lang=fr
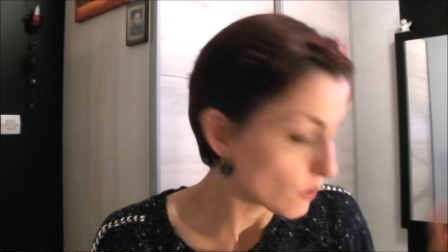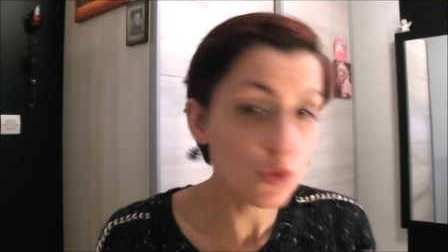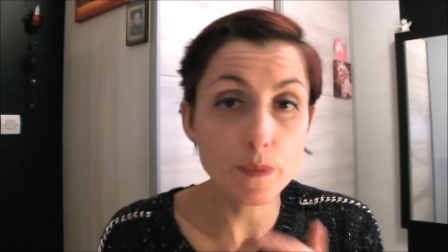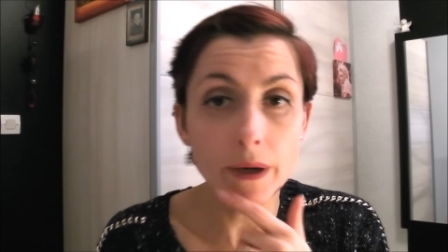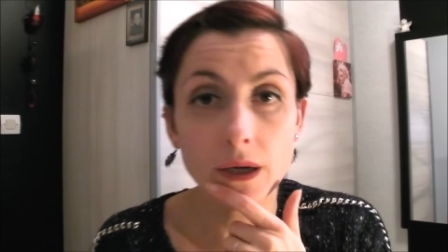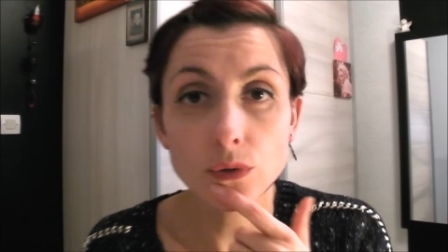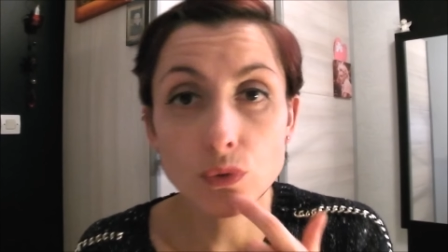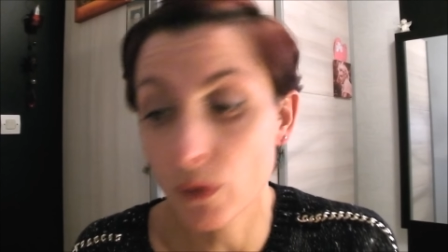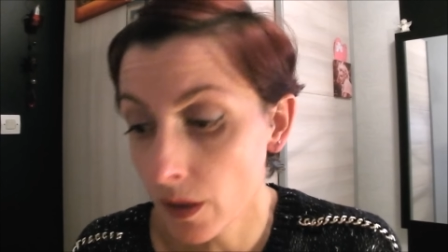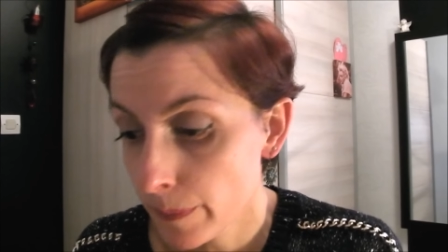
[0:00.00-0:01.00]
Super cadeau de
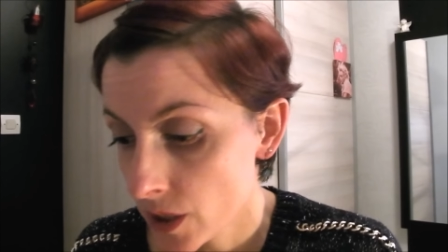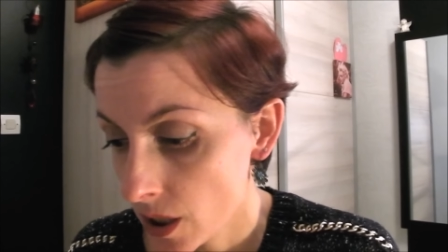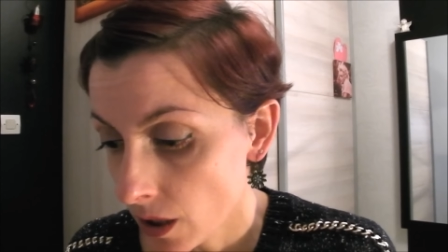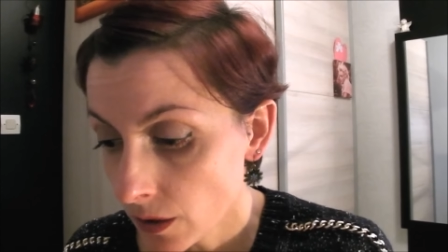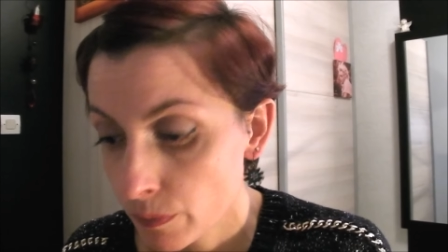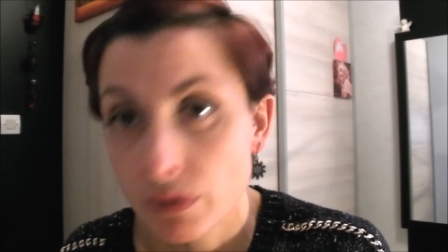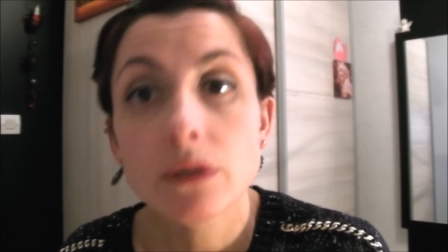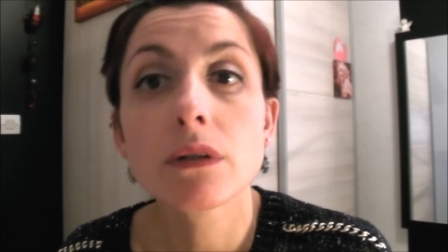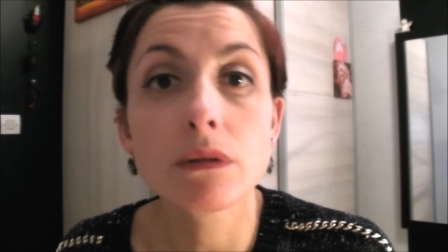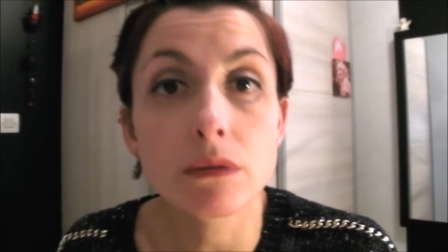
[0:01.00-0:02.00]
Noël, pas cher, et puis...
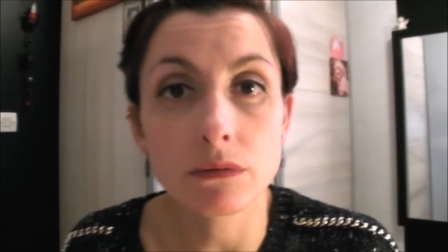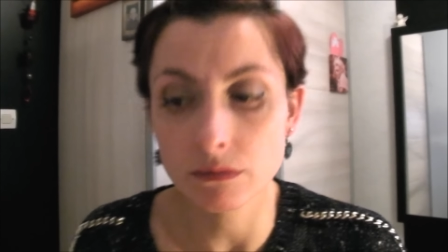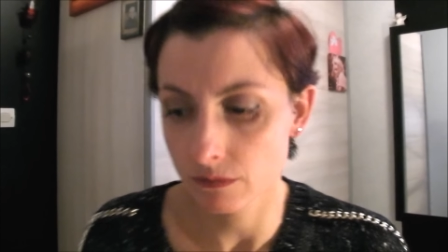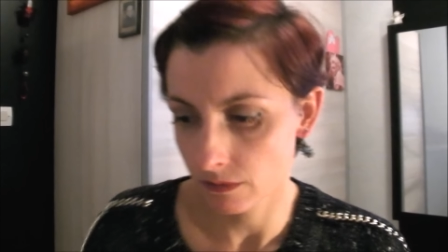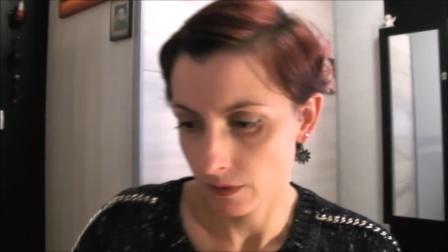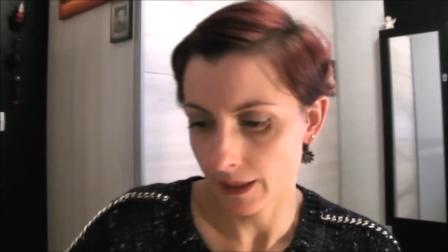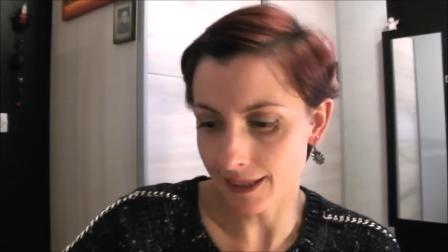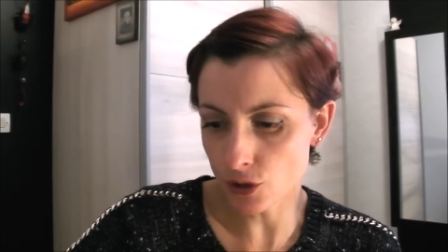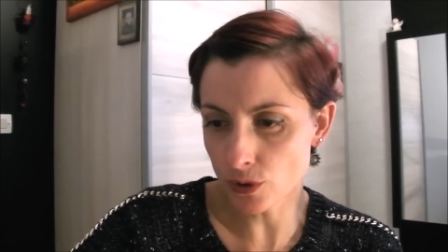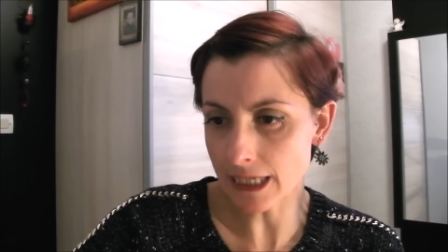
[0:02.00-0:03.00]

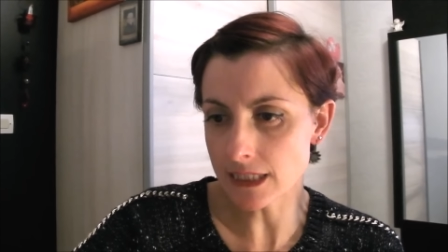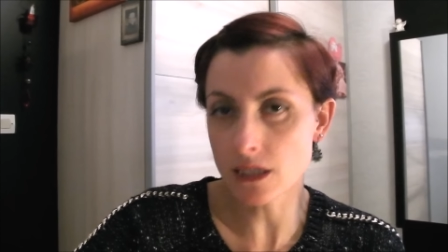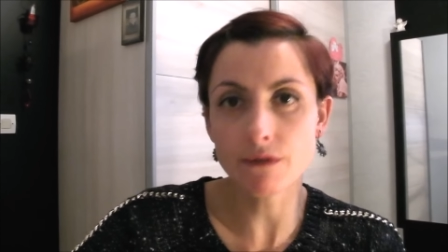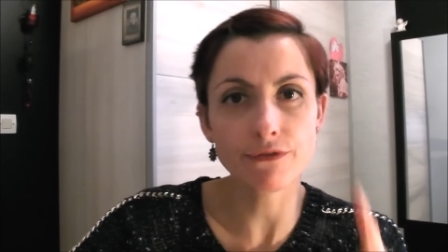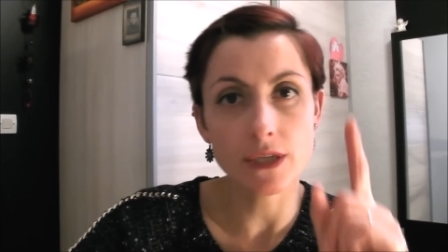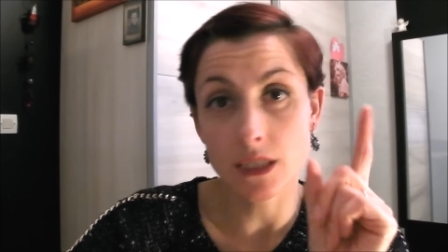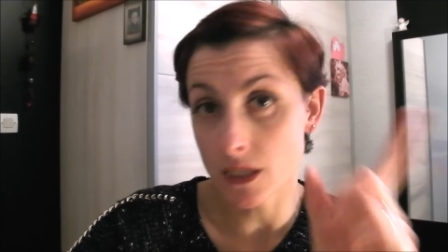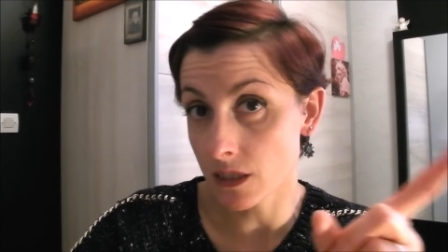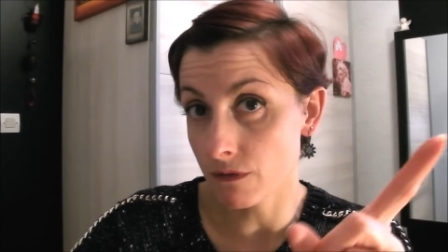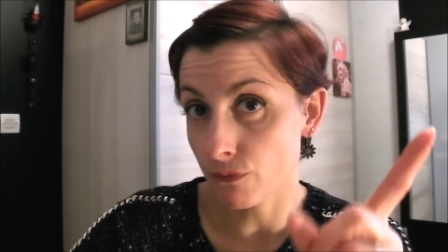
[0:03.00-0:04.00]
Euh, éducatif,
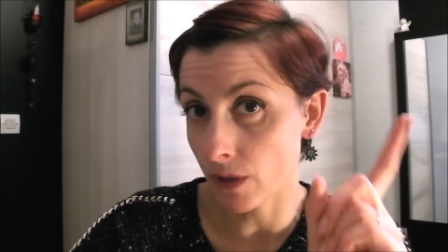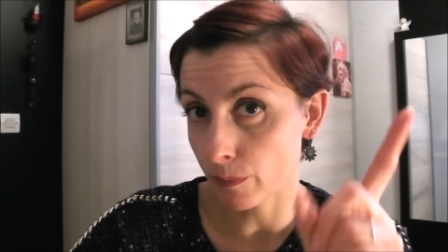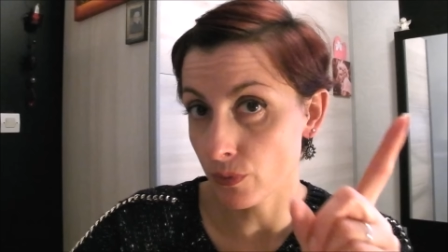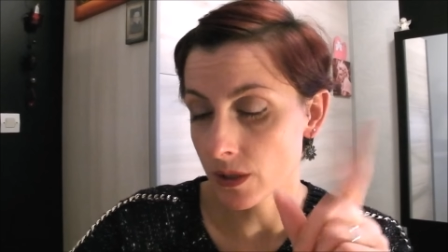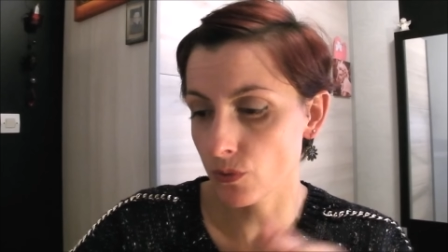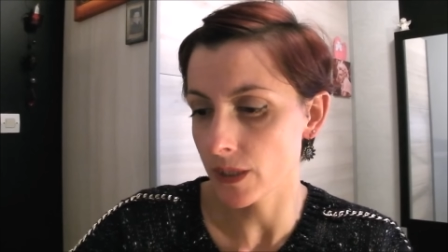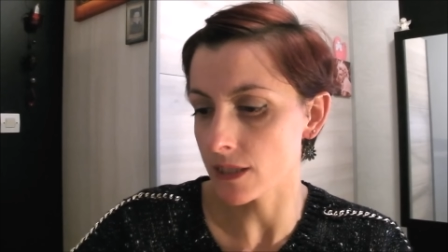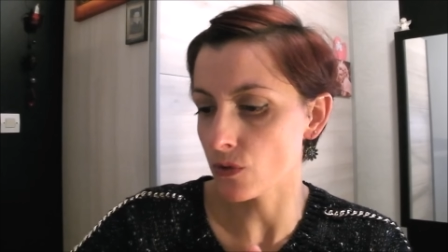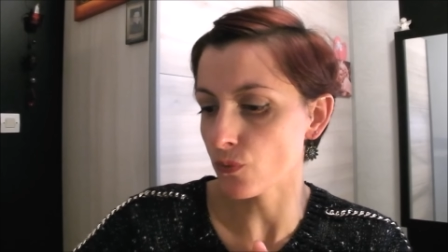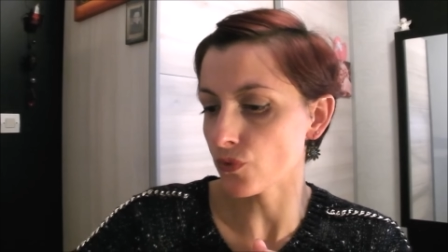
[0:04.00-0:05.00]
c'est ce qu'il faut, un peu
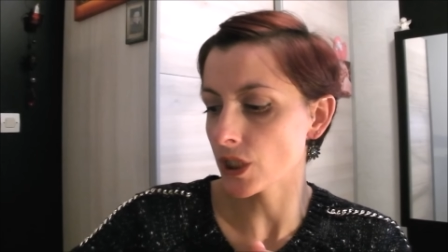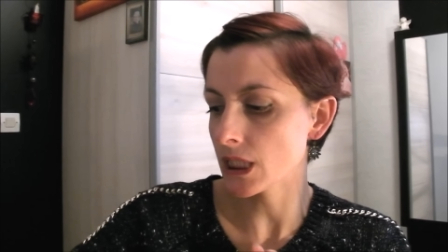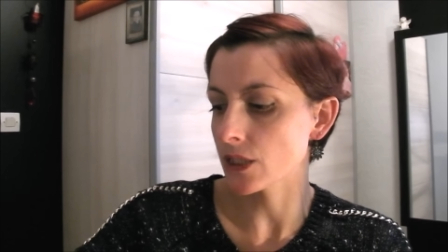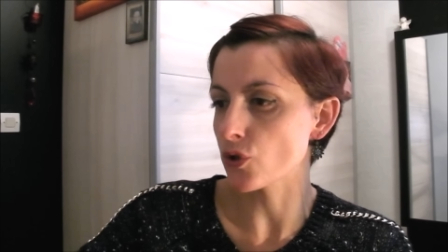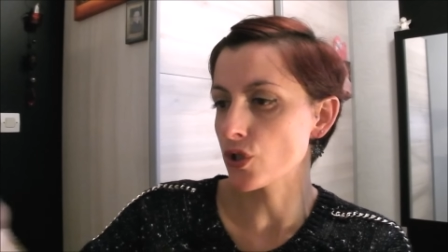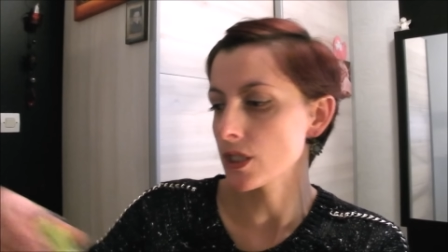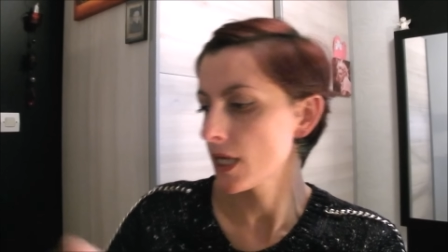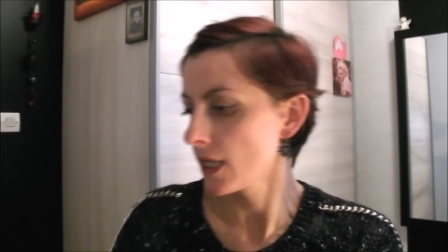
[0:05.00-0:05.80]
d'éducation chez les gosses.